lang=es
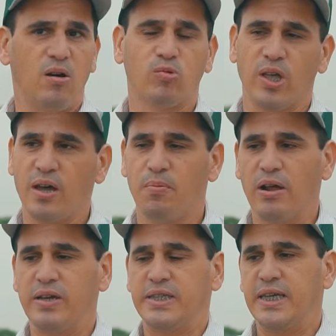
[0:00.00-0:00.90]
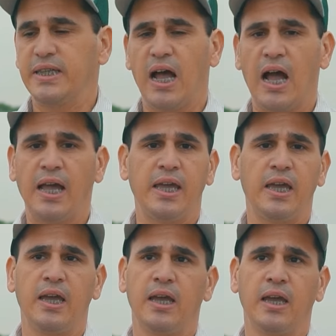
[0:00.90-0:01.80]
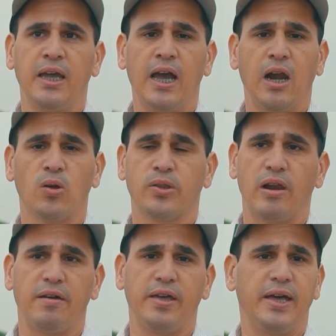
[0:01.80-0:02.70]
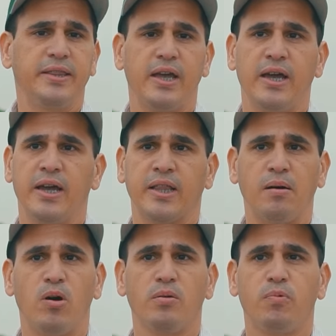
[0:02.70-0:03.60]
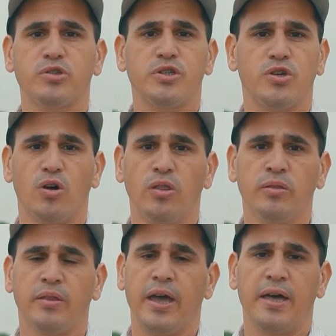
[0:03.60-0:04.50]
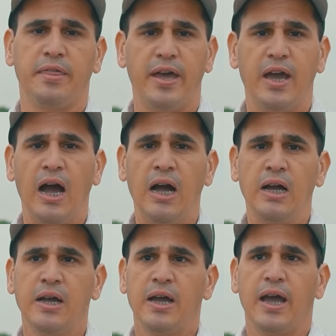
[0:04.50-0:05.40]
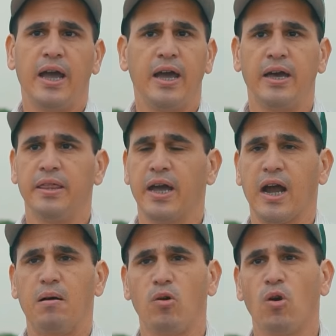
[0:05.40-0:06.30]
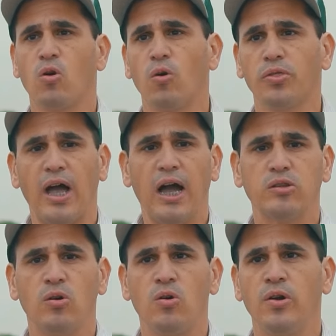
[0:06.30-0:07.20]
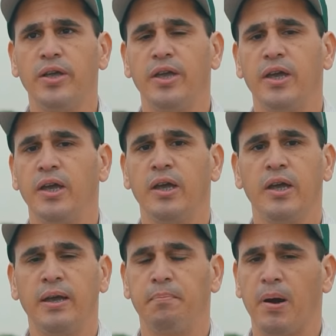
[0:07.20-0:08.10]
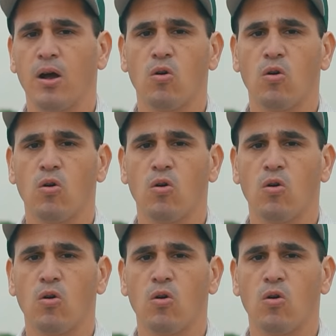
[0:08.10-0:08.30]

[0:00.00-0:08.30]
a ustedes por la visita y, a los televidentes estamos a disposición de idea, eh, dejamos los contactos y, para